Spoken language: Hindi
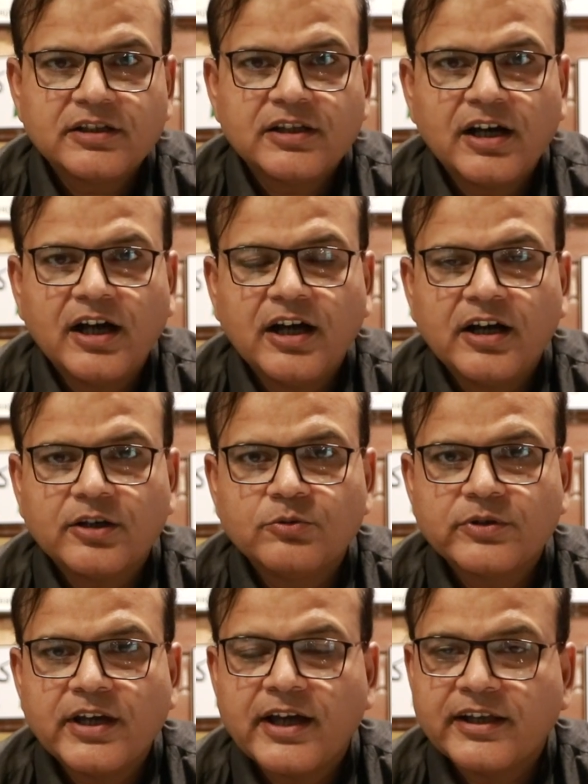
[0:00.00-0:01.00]
क्या
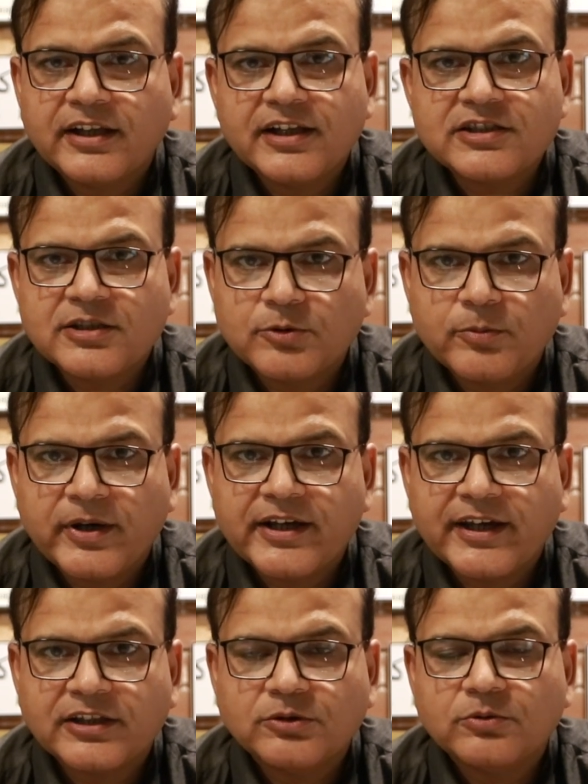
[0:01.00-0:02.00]
क्योंकि एग्रीकल्चर
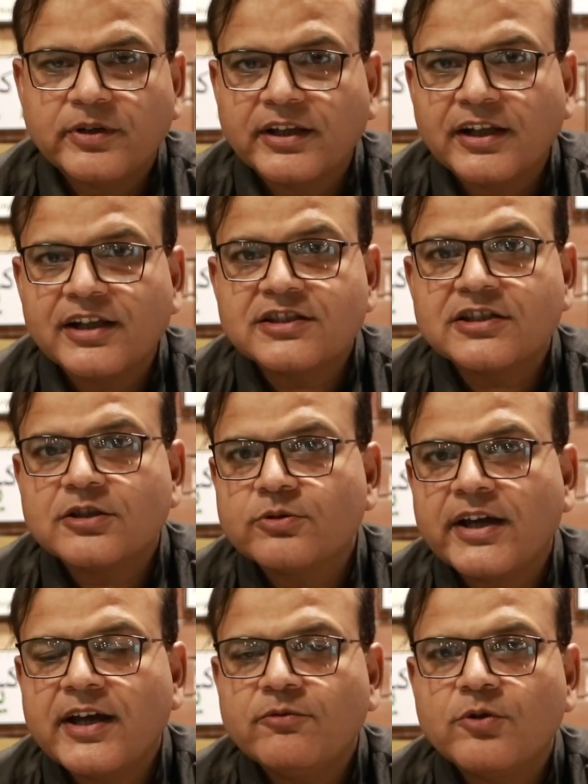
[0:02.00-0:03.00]
दोबारा कहता हूँ एग्रीकल्चर
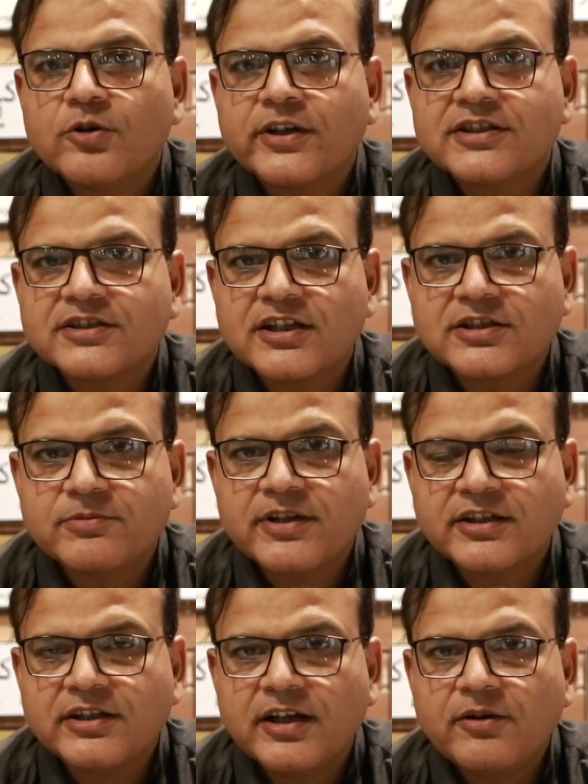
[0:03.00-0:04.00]
जो है वो किसका
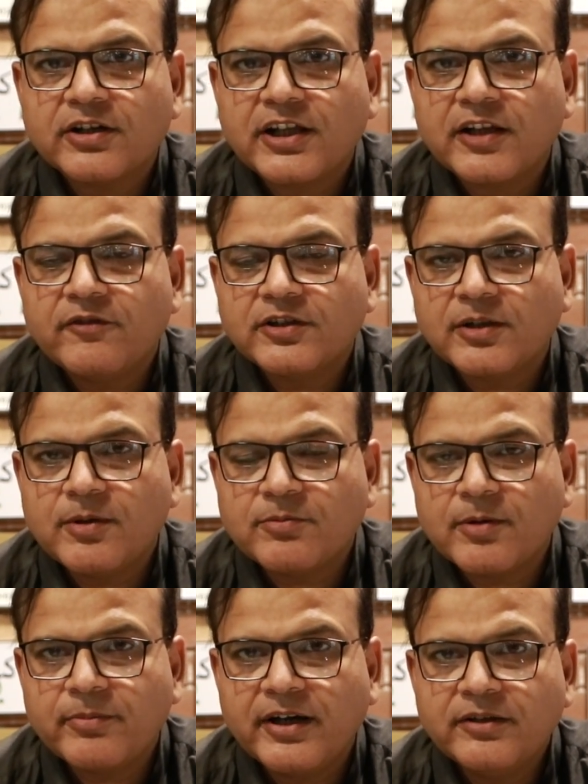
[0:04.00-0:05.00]
सब्जेक्ट है अठारहवीं तरमीम
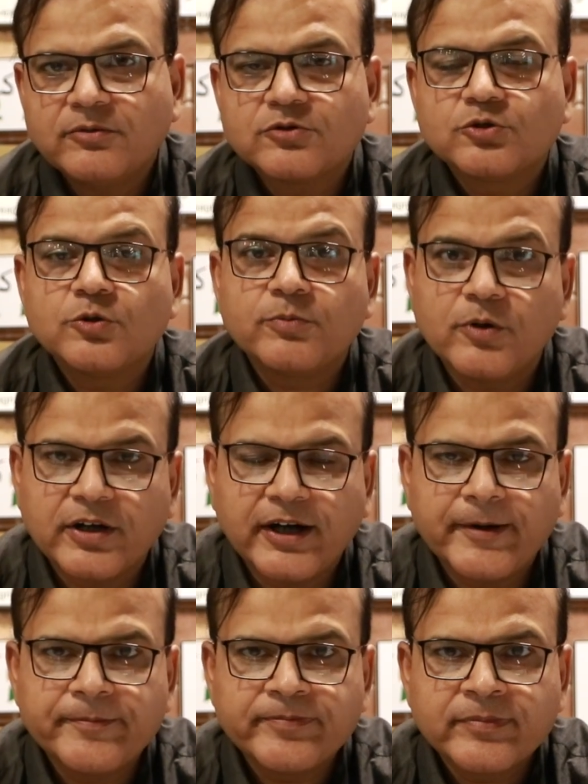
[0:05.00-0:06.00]
के बाद सूबों
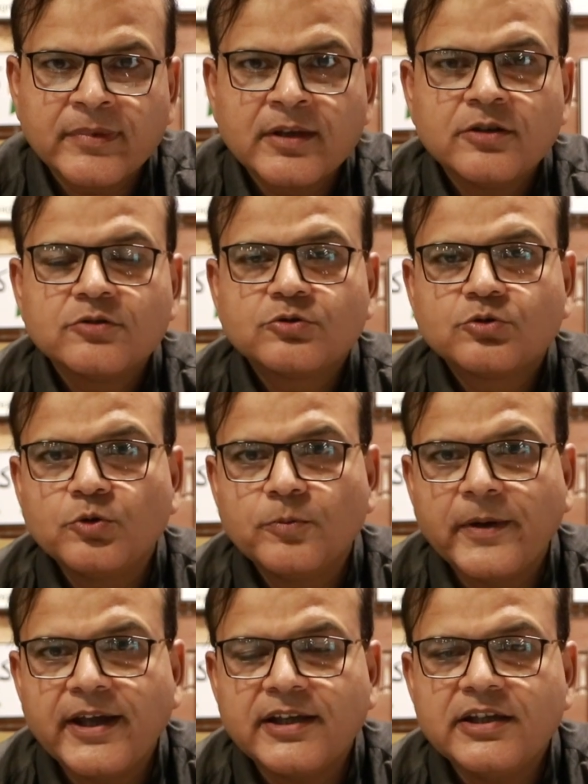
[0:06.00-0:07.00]
का
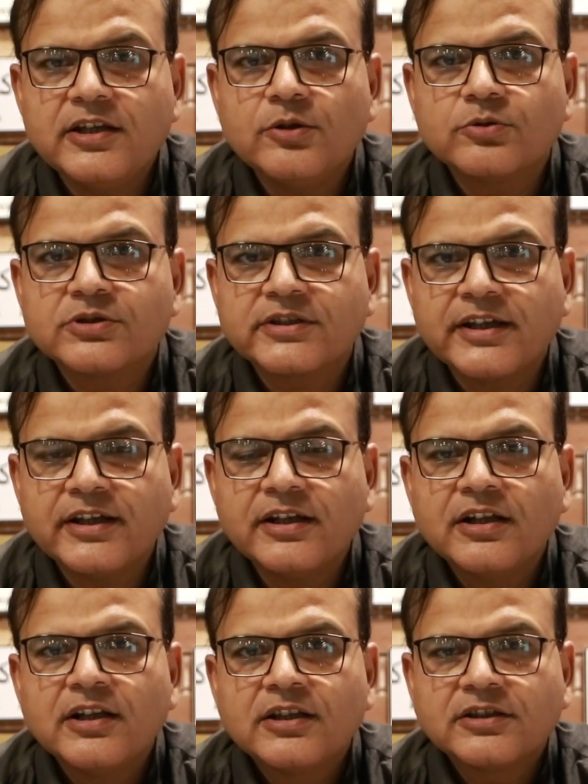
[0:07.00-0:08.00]
सूबे ही उसकी
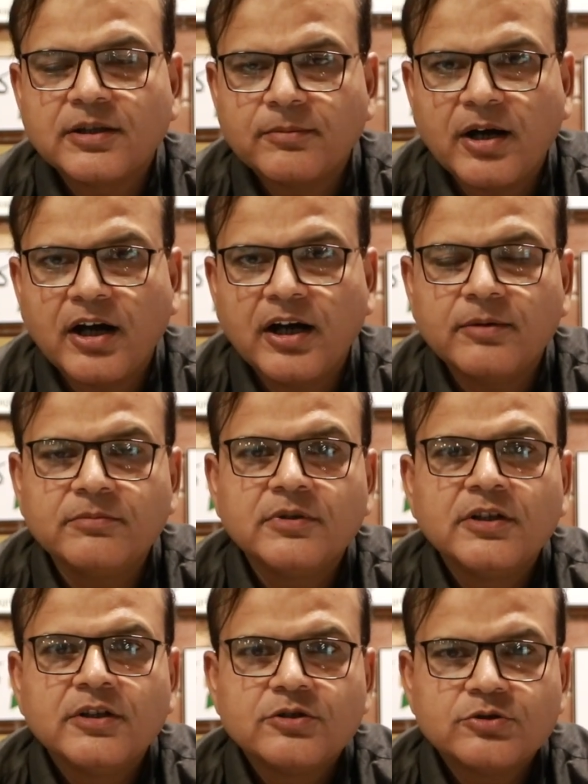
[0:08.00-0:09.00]
तमाम
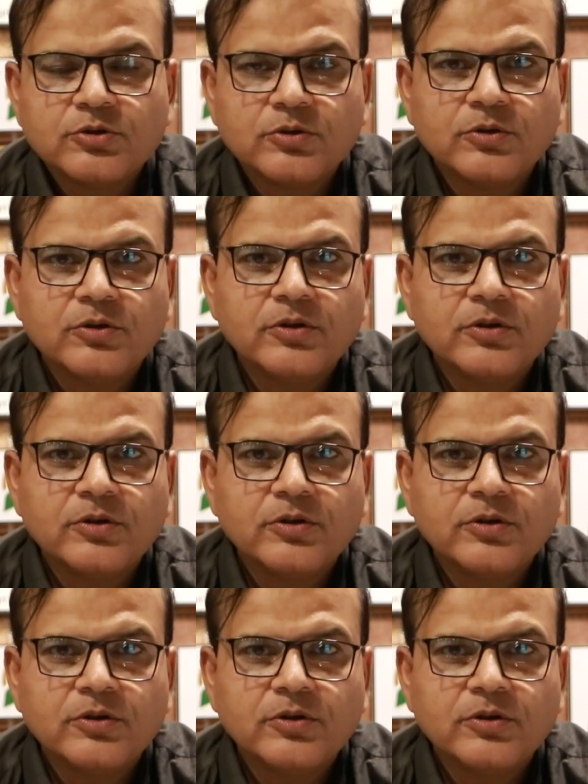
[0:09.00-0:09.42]
जो